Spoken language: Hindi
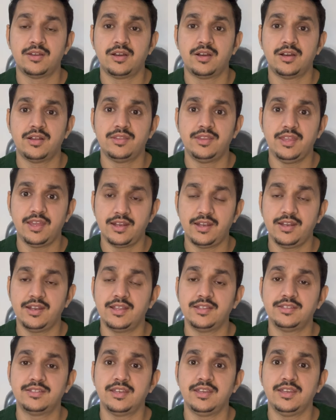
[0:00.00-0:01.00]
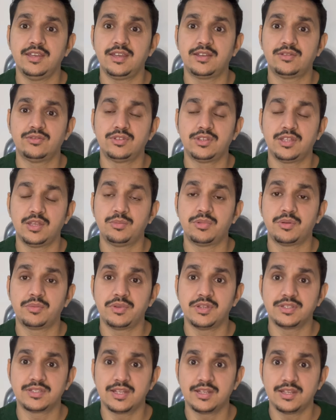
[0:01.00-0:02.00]
हाँ देख लेना चाहिए खुद की
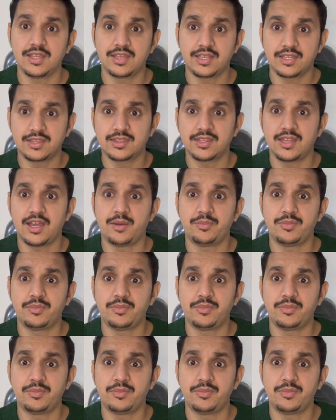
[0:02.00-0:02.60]
प्रिपरेशन की कितना